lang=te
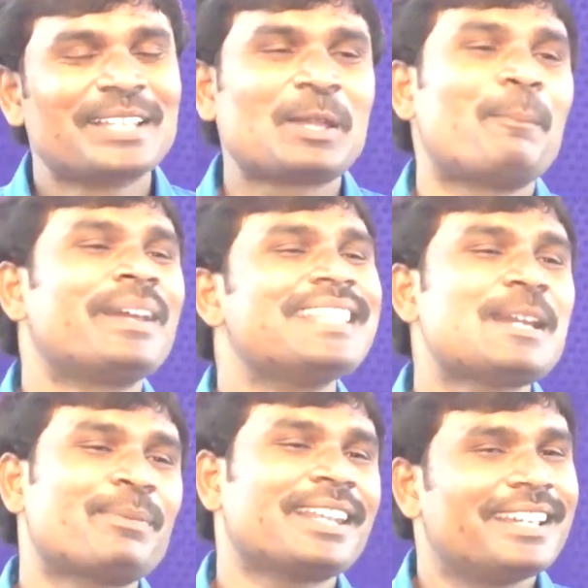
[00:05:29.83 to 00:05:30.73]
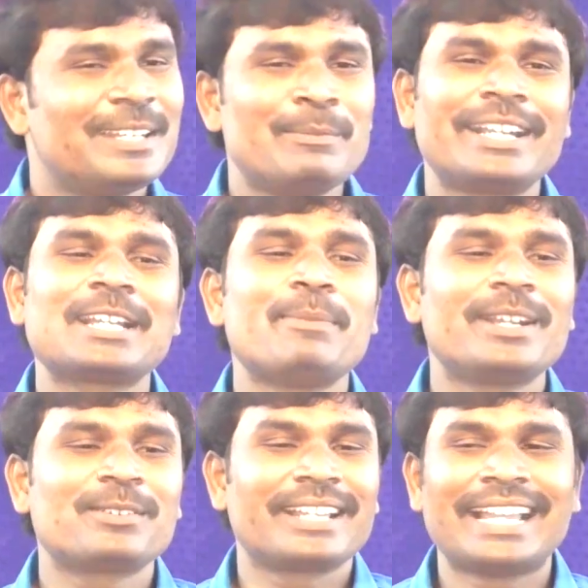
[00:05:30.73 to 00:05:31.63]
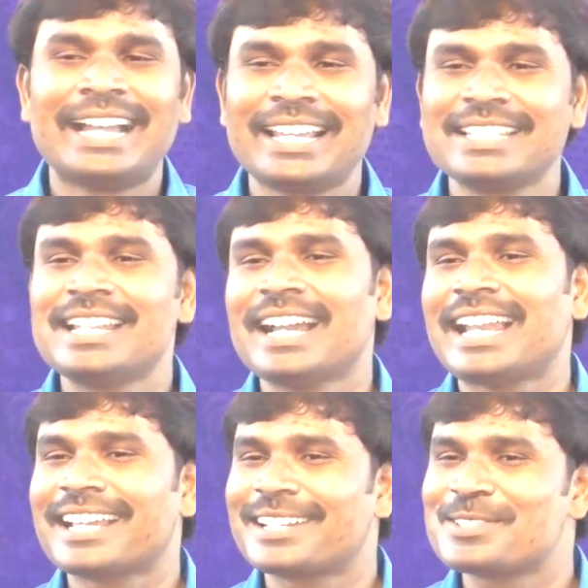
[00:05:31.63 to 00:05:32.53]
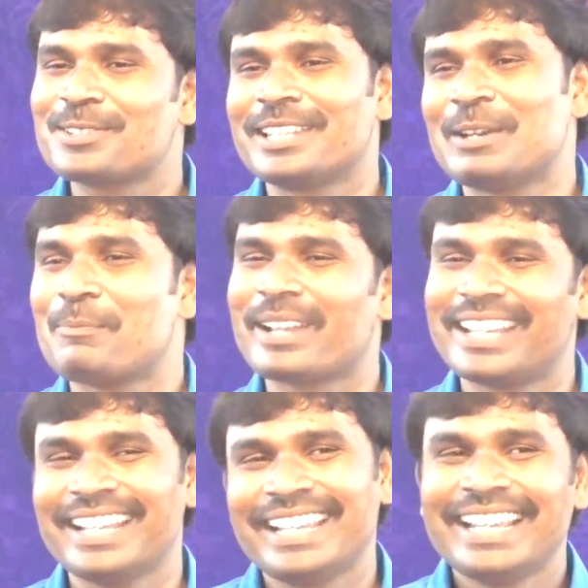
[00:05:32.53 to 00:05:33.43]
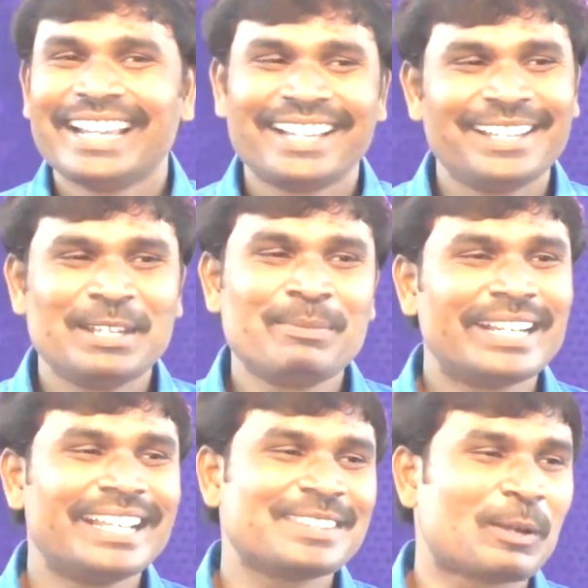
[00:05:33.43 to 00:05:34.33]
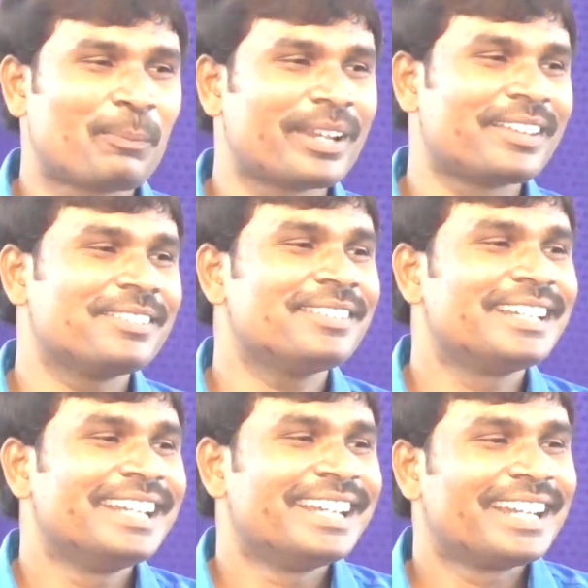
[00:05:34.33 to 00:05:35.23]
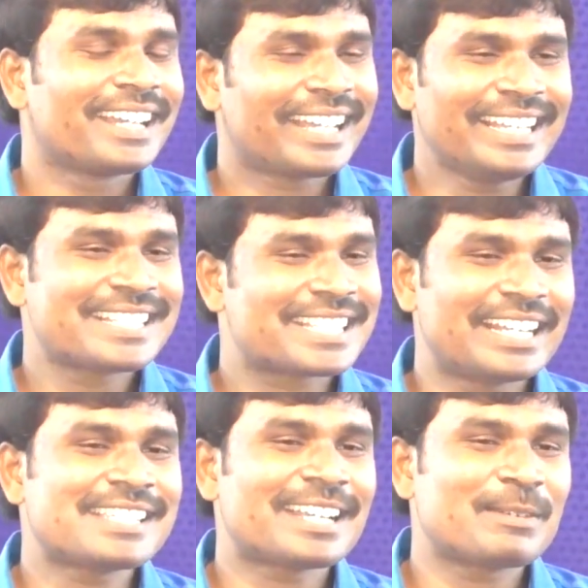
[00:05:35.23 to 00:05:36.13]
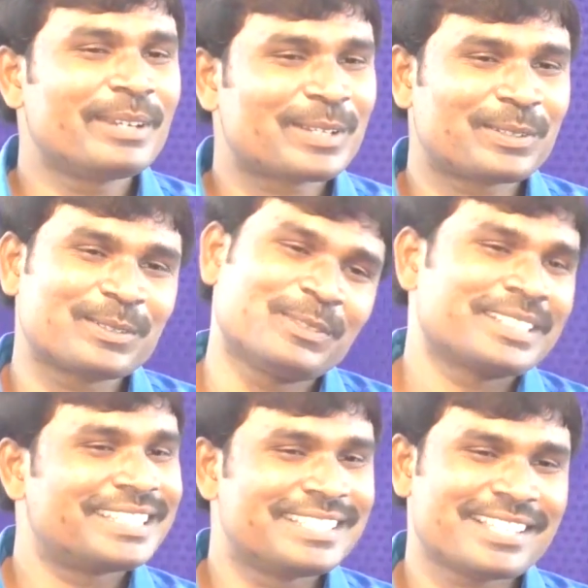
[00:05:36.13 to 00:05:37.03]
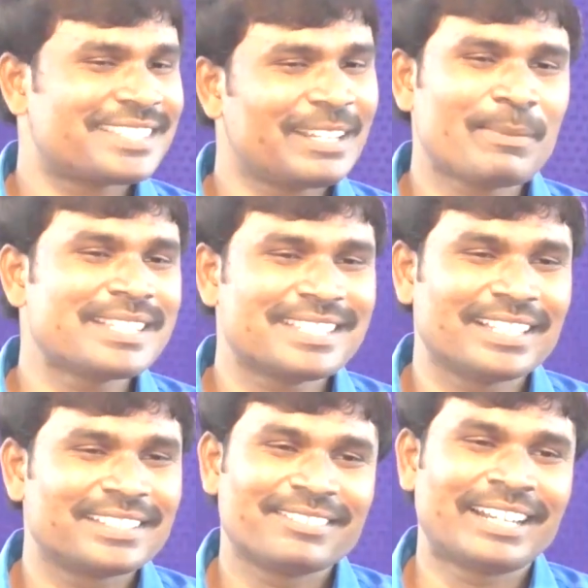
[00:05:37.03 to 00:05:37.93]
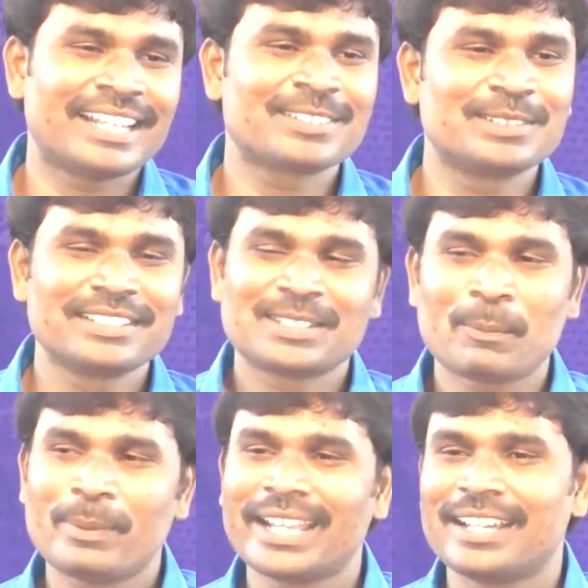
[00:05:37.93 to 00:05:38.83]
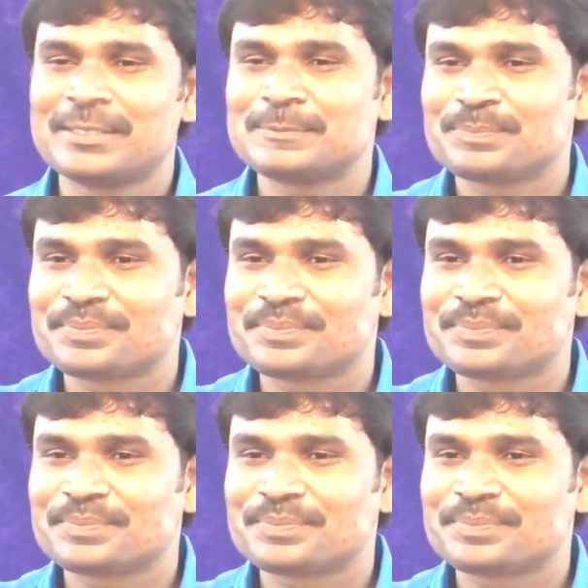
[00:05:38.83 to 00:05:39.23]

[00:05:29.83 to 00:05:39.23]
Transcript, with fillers: తప్పనేం చెప్పట్లే లిమిటెడ్గా పెట్టుకొని గంగరెద్దులాగా అలంకరించుకుంటే తప్పు కానీ లిమిటెడ్ ఏం తప్పు కాదు కానీ ఇష్టానుసారంగా పెట్టుకోవడం తీసేస్తే మంచిదే వెళ్ళను కూడా తప్పేం కాదు